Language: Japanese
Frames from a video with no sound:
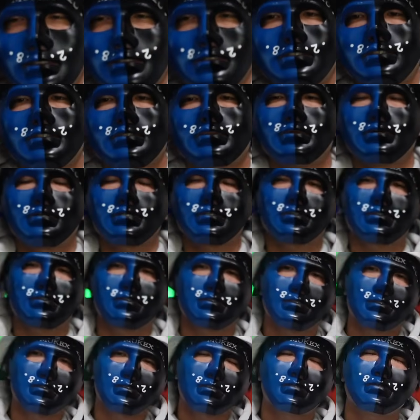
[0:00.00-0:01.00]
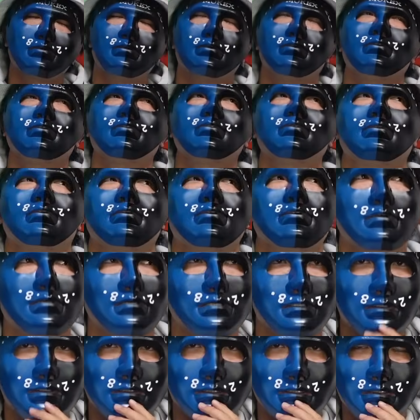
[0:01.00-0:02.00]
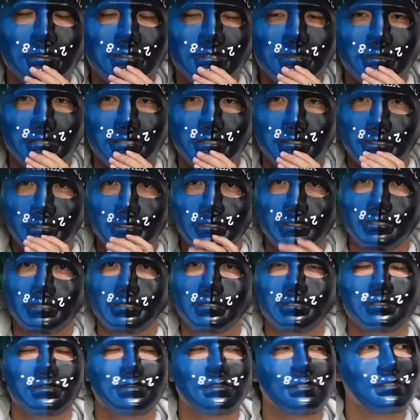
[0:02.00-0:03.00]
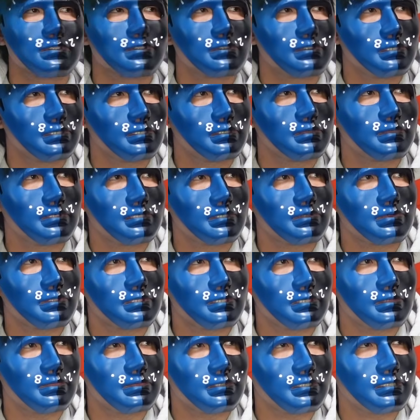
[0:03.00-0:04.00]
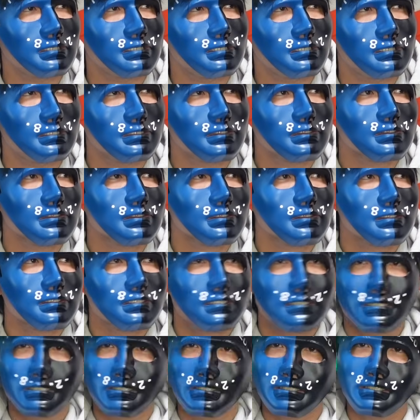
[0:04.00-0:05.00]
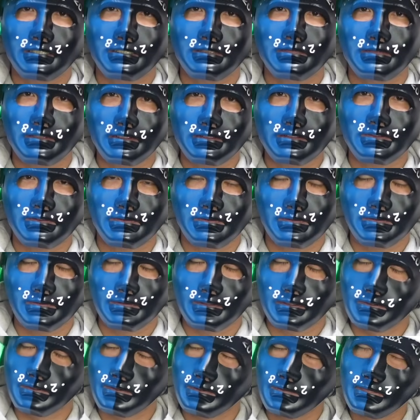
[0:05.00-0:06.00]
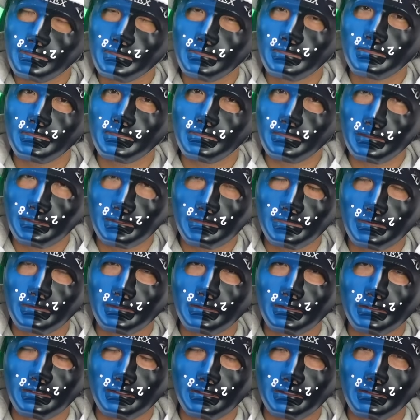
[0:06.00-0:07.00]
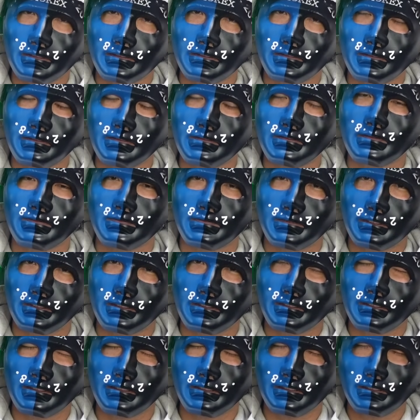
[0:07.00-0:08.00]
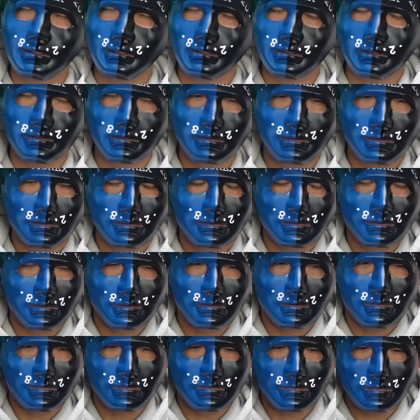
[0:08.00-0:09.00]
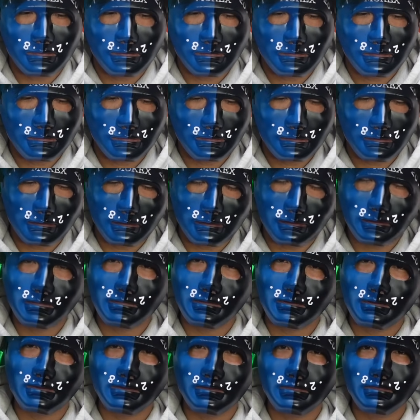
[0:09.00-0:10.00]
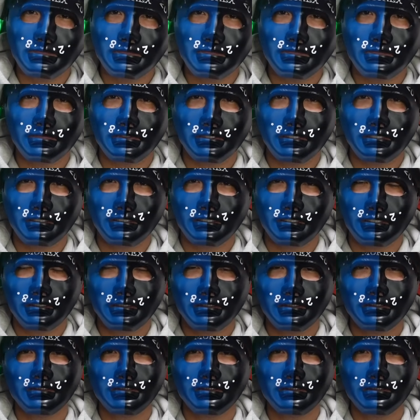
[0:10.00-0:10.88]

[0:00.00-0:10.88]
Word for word: 定しまくって、今530万ぐらいになってますよね。まあこれがまた上がりますと。で、10%はでかいですよね。ただ、今回は1ない